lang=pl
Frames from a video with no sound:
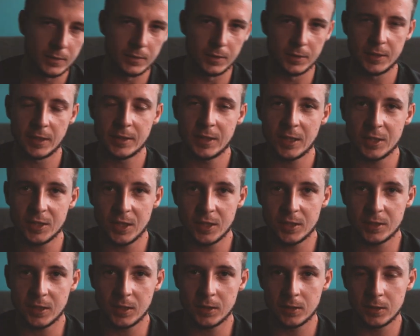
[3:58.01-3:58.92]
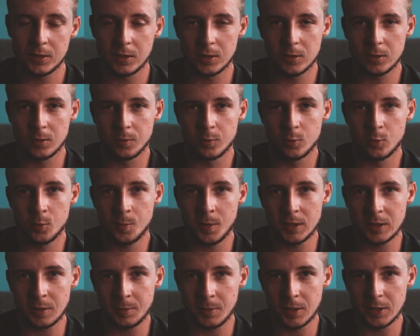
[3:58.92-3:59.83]
Zasada 600 jest to wzór
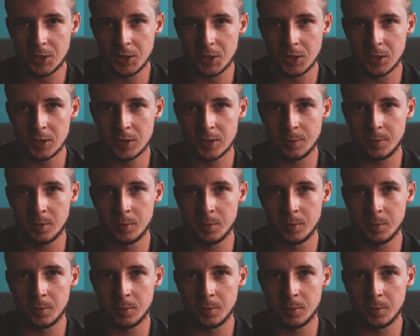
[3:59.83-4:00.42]
matematyczny, za